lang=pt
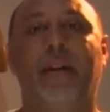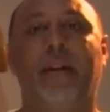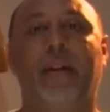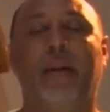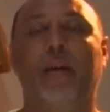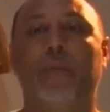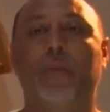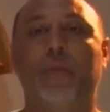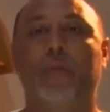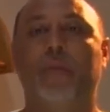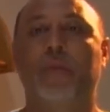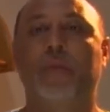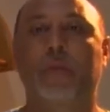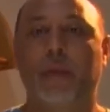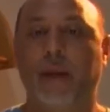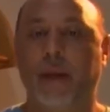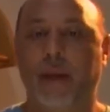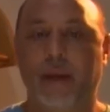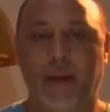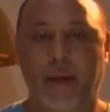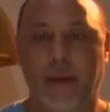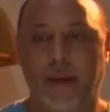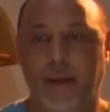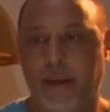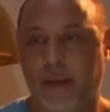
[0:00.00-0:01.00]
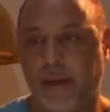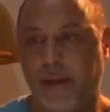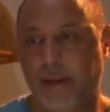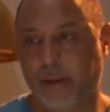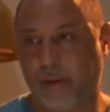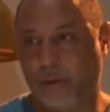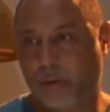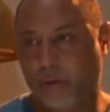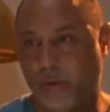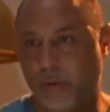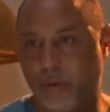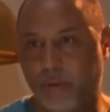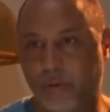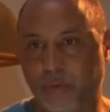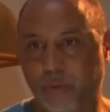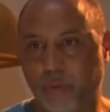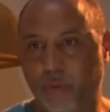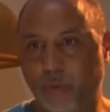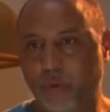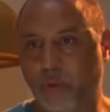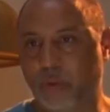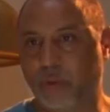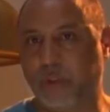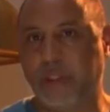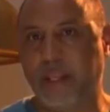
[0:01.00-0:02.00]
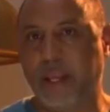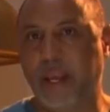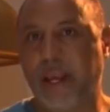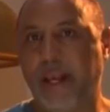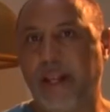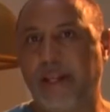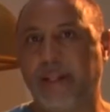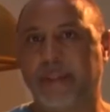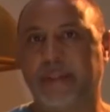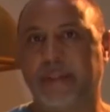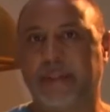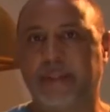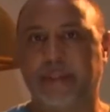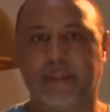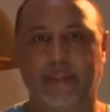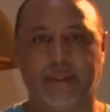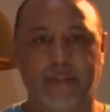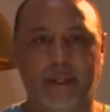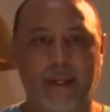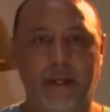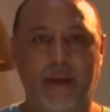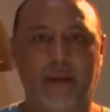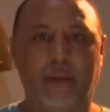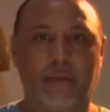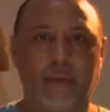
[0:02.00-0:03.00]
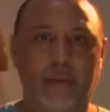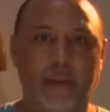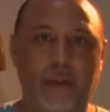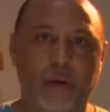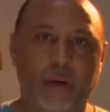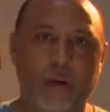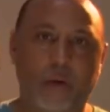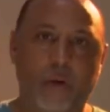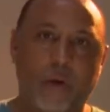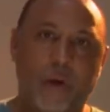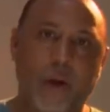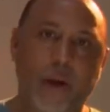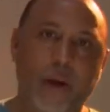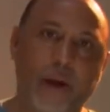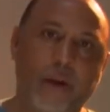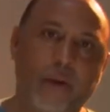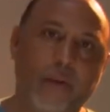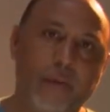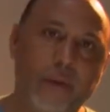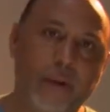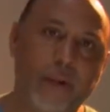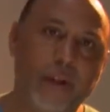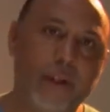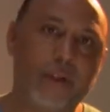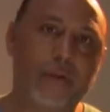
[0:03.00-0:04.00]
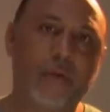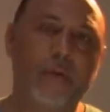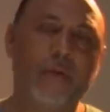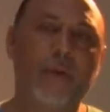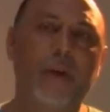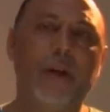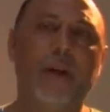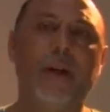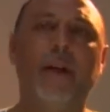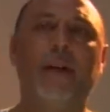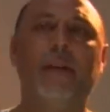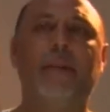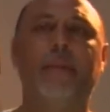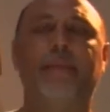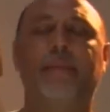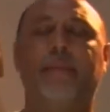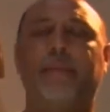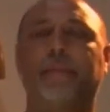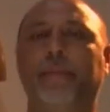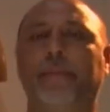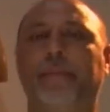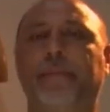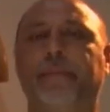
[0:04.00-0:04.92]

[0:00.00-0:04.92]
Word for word: Temos coisas muito sérias né, que ocorreram no início do ano,